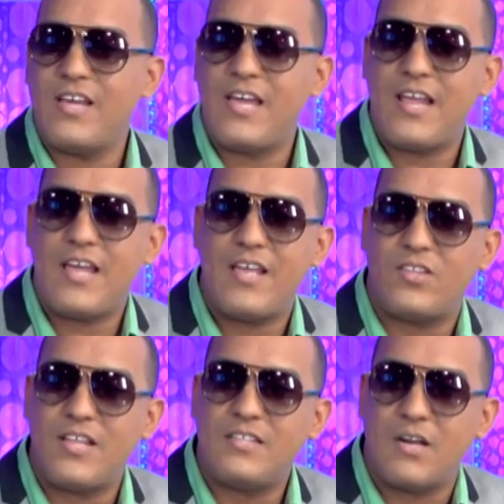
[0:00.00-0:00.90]
Eh,
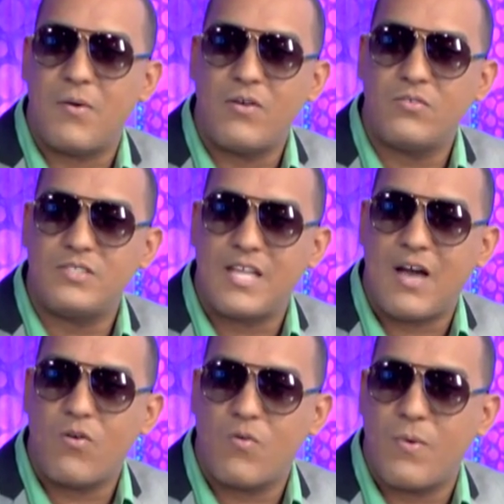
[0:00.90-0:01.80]
eh, el, trabajo no
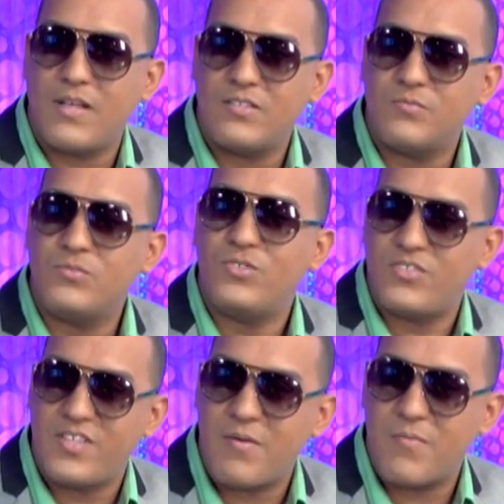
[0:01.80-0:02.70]
está ocupando
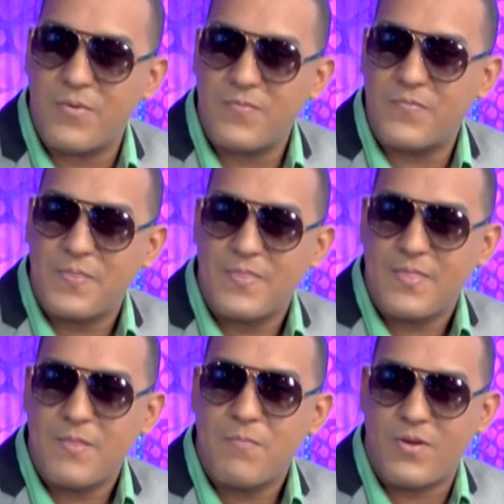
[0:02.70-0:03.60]
mucho tiempo.
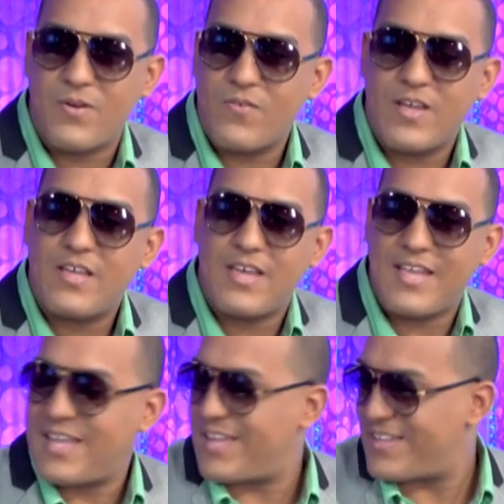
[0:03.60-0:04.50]
Pero no es
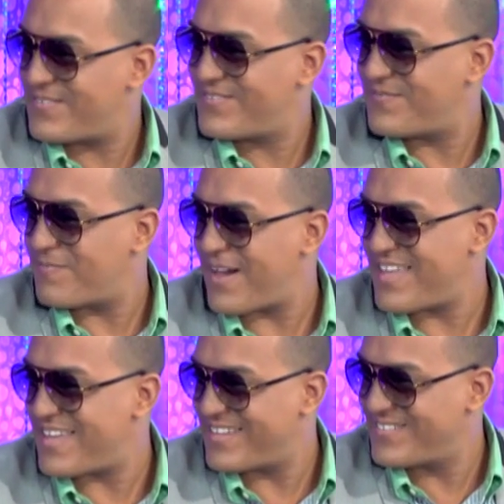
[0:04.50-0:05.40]
que. vaya.